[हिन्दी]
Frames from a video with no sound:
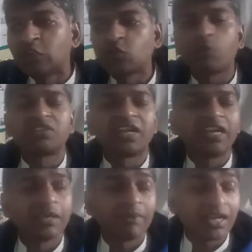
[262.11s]
चौबीस
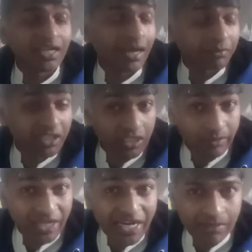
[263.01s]
घंटे पहले आपकी
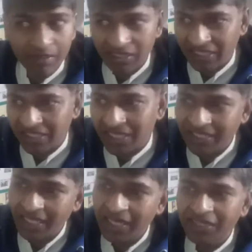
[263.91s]
ईमेल आईडी पर दे दिया
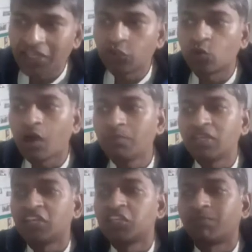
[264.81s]
जाएगा नहीं तो आप
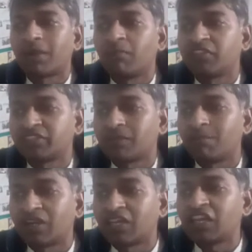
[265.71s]
इंग्लिश डिपार्टमेंट से
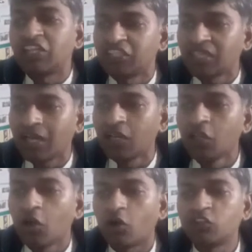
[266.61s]
संपर्क कर लीजिएगा
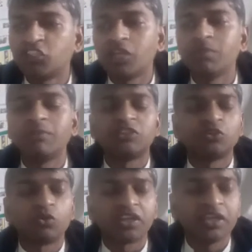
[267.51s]
और जिन भी
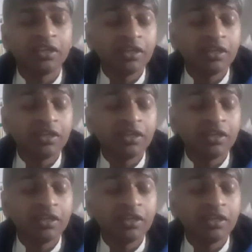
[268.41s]
बच्चों के